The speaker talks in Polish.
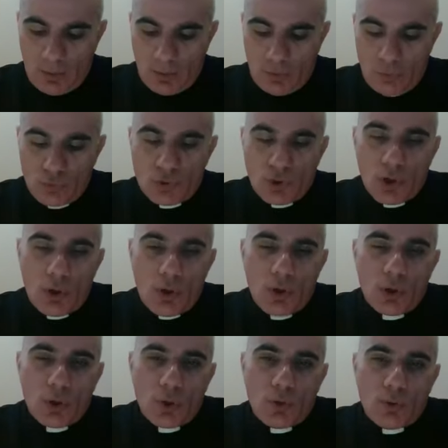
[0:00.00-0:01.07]
Już
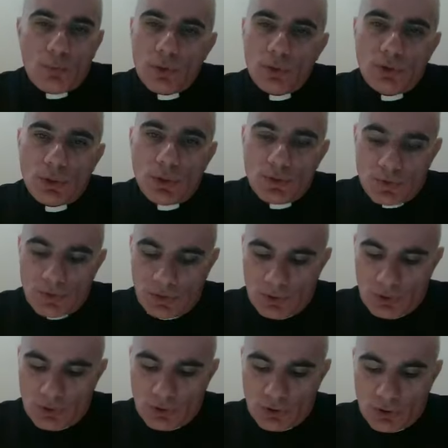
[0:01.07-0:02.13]
około roku, moi
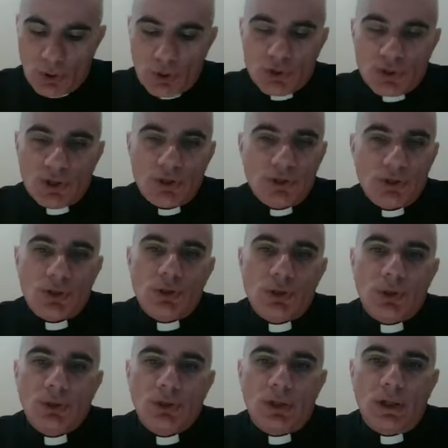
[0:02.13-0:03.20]
drodzy,
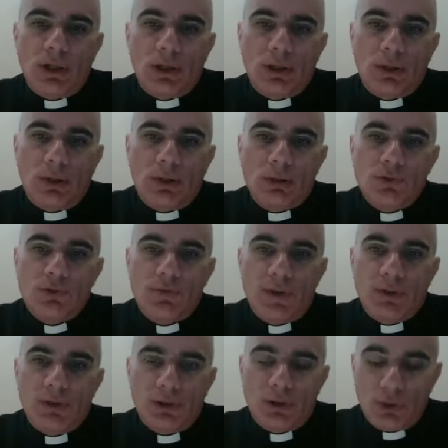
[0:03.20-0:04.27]
160
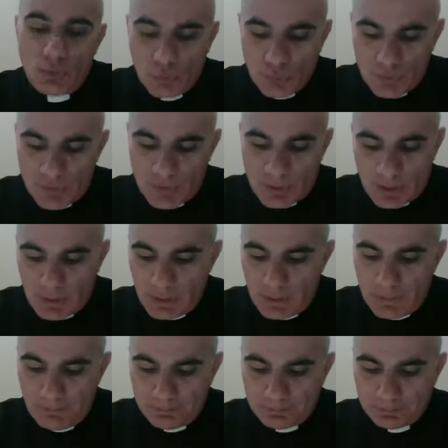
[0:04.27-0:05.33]
święty
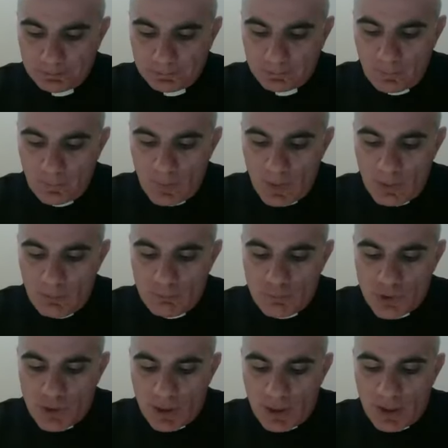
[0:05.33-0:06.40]
Justyn
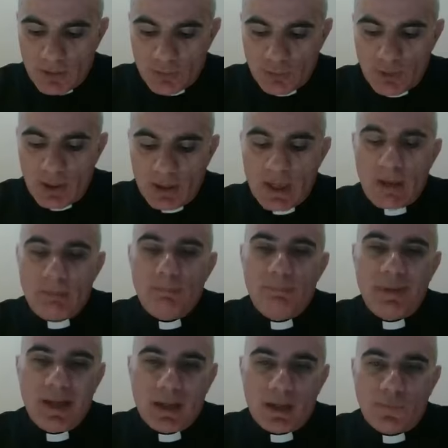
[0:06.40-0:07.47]
przekazuje nam
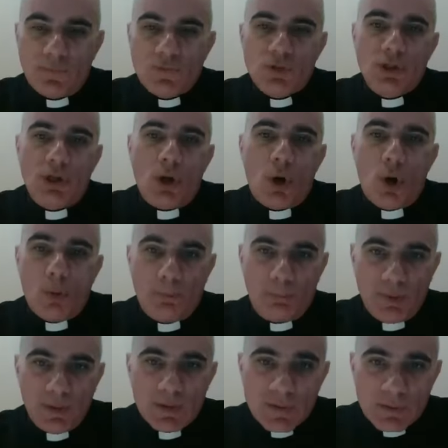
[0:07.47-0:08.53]
pierwszy
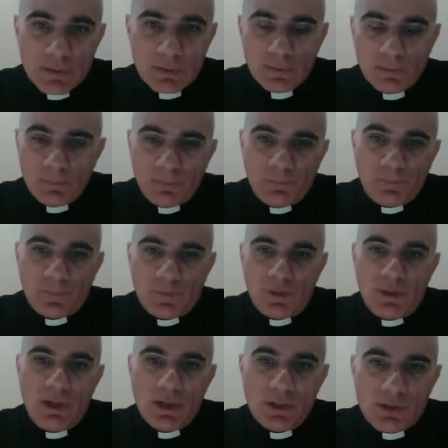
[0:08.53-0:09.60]
opis
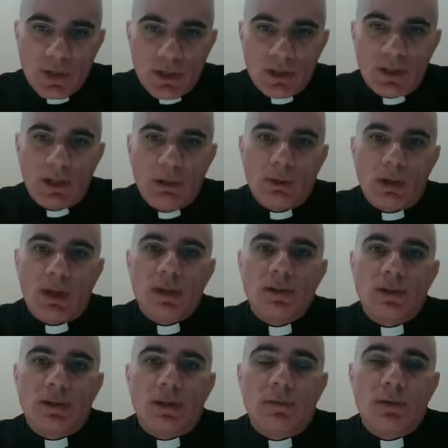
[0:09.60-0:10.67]
niedzielnej
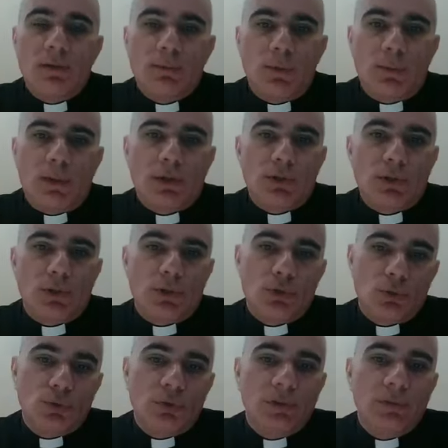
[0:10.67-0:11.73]
Eucharystii, a więc popatrzcie, to jest
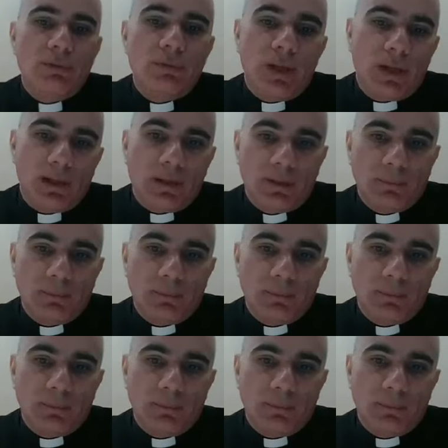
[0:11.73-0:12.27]
drugi wiek.